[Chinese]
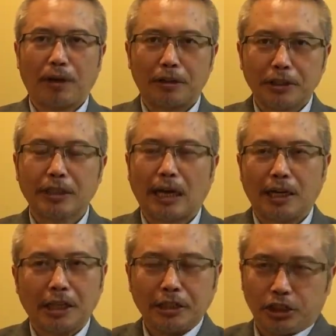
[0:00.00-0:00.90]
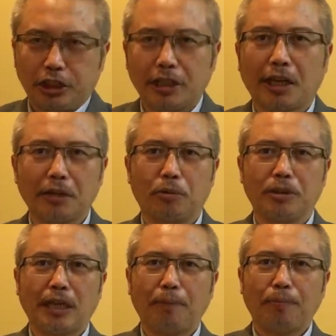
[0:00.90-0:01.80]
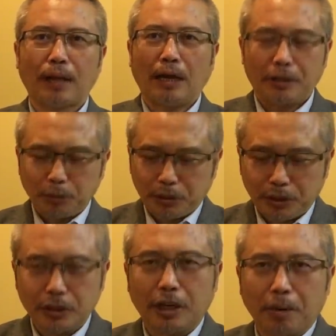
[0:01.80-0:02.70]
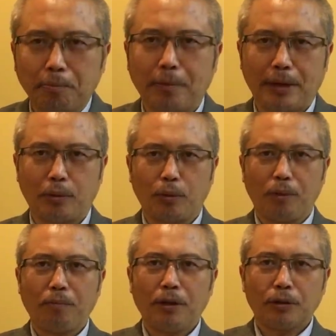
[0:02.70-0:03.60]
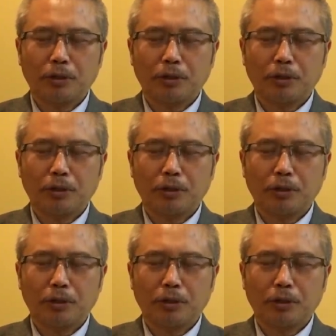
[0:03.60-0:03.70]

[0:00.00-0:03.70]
而是啊恨其他的国家，那尤其是恨美国。